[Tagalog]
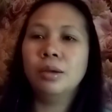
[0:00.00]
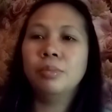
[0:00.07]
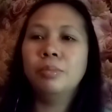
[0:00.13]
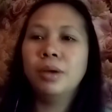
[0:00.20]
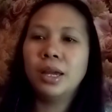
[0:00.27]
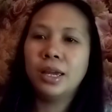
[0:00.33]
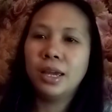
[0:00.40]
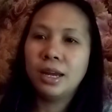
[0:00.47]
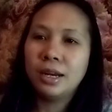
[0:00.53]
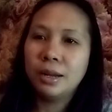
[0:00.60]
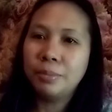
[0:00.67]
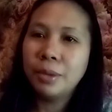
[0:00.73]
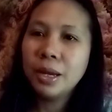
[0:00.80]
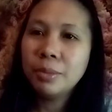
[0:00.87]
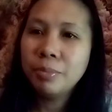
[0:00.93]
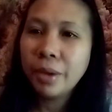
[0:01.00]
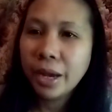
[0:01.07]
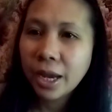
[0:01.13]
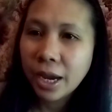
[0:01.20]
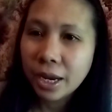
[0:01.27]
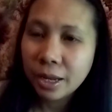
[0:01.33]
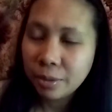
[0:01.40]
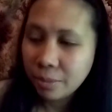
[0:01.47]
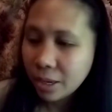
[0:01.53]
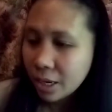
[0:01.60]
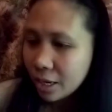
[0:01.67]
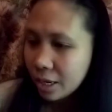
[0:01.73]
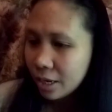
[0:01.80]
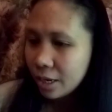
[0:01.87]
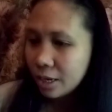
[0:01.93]
Baka naman, baka
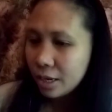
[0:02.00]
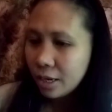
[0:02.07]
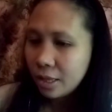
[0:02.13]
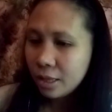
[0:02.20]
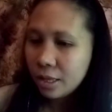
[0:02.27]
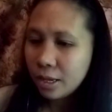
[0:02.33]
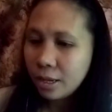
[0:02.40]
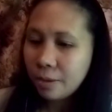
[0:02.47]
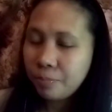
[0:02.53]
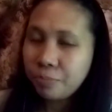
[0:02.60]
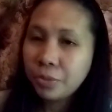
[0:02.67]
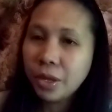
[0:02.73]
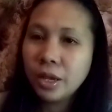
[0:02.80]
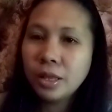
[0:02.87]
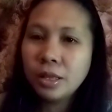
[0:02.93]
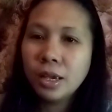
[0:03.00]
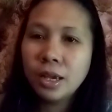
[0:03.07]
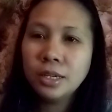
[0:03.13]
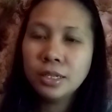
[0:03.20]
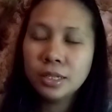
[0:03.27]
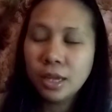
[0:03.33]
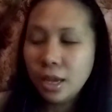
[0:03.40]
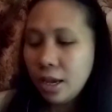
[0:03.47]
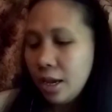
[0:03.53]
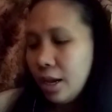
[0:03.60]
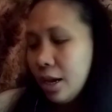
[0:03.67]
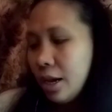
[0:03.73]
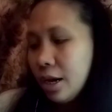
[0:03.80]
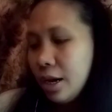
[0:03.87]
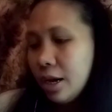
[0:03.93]
naman. And guys,
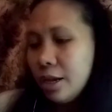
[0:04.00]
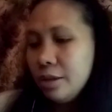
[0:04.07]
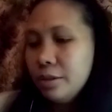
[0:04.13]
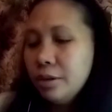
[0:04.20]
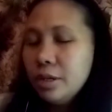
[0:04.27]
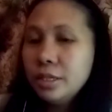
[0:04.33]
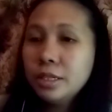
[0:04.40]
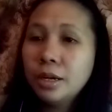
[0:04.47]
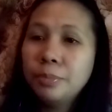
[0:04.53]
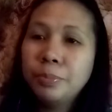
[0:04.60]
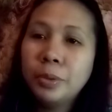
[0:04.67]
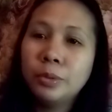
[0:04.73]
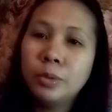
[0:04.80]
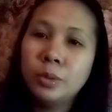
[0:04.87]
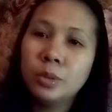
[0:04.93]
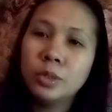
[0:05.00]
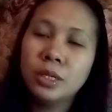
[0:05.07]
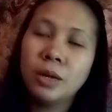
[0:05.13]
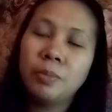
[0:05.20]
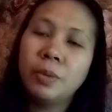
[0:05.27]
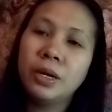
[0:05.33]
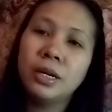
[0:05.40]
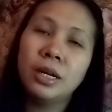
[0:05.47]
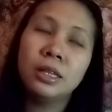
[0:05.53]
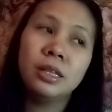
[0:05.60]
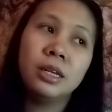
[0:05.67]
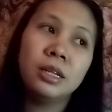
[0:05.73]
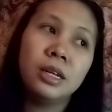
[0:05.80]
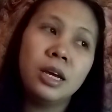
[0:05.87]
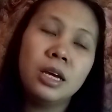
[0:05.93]
ngayon guys, ang pag-uusapan
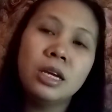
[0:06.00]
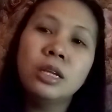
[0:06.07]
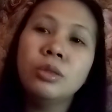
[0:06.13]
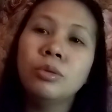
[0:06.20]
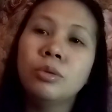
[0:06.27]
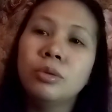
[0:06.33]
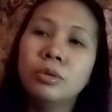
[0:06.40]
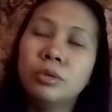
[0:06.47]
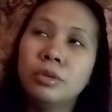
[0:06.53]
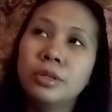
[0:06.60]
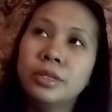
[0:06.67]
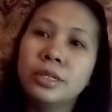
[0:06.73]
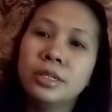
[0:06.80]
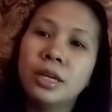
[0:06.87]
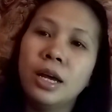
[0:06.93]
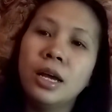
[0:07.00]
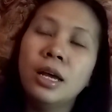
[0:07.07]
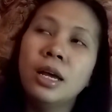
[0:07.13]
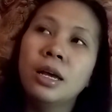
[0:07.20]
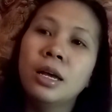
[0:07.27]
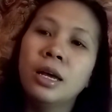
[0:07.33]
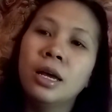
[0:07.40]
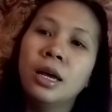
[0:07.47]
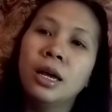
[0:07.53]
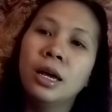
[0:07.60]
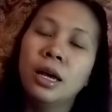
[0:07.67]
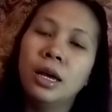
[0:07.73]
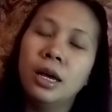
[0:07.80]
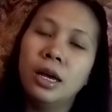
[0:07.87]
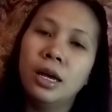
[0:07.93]
natin ay tungkol sa
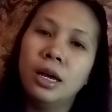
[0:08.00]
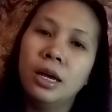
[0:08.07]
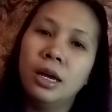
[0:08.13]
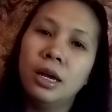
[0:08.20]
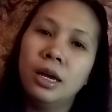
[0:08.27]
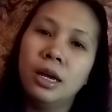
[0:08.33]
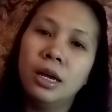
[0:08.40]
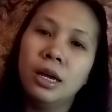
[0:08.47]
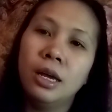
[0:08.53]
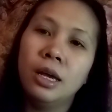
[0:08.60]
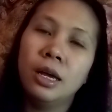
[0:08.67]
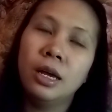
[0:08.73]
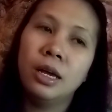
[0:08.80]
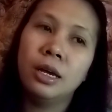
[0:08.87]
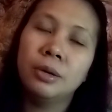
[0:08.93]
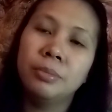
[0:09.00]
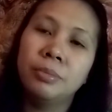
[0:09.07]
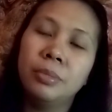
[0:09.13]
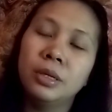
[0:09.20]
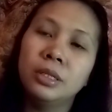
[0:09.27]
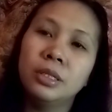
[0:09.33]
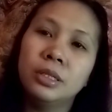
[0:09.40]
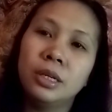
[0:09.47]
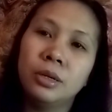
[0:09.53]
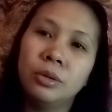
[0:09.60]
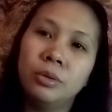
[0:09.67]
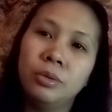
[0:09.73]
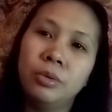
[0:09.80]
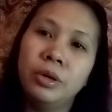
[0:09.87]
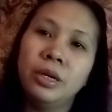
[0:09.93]
uh, bansang
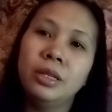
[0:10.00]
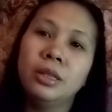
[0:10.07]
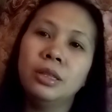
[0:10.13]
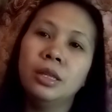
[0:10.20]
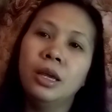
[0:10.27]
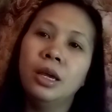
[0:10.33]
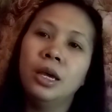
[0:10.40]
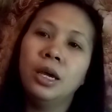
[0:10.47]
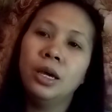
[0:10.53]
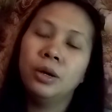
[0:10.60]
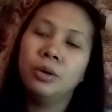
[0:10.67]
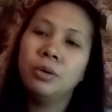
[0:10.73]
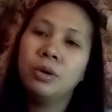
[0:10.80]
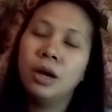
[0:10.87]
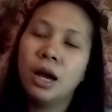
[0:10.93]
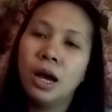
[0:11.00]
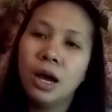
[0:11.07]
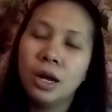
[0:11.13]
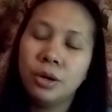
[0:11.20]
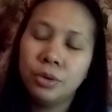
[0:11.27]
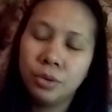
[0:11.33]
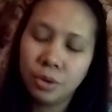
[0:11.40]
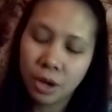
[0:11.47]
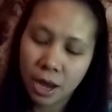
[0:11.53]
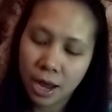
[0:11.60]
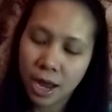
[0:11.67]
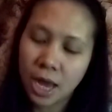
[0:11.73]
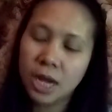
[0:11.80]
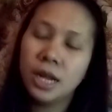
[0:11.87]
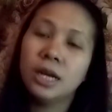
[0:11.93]
Kuwait. Kung gaano
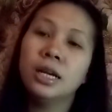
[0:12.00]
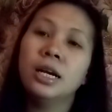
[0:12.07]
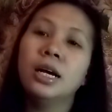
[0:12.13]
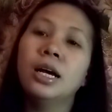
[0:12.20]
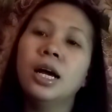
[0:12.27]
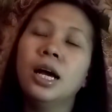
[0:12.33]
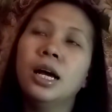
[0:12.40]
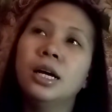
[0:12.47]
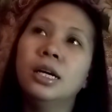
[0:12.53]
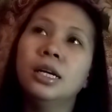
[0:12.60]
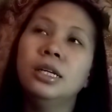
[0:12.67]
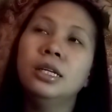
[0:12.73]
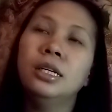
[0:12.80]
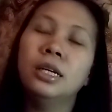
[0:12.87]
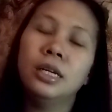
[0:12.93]
kahalaga ang